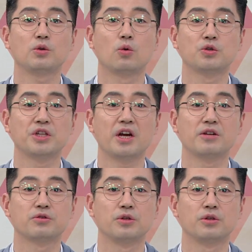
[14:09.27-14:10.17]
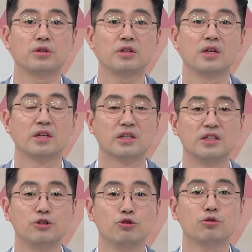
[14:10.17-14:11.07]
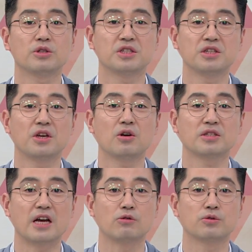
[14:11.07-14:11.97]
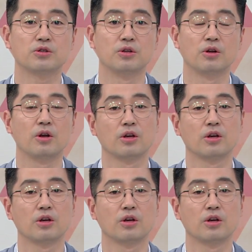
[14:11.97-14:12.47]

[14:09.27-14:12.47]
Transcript: 동시에 할 수 있는 근육 신경 자극술,